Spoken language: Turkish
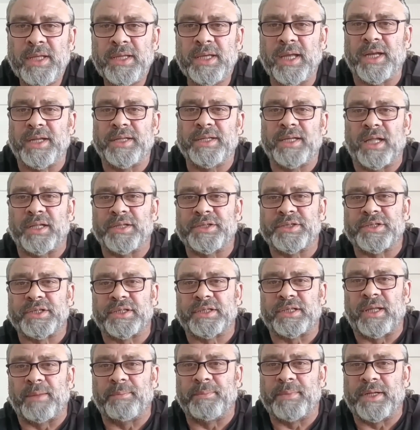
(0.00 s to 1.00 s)
Yani
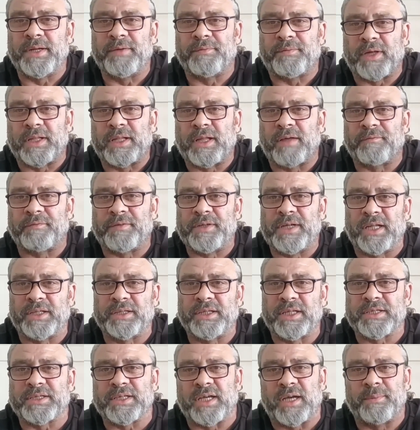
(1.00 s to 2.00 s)
yanlışlıktan biri falan
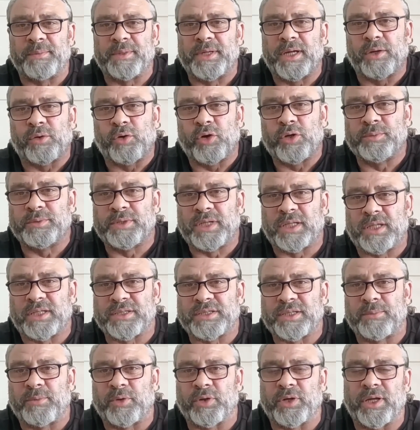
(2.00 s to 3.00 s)
filan dese amına koyayım
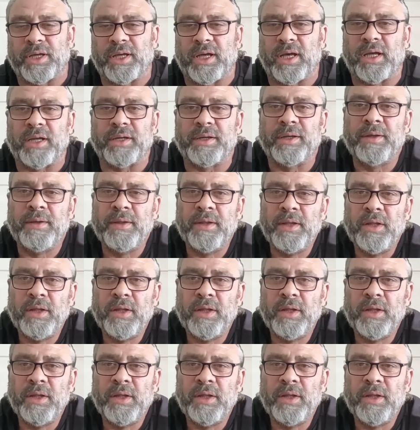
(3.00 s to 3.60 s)
dalacağım ona yani.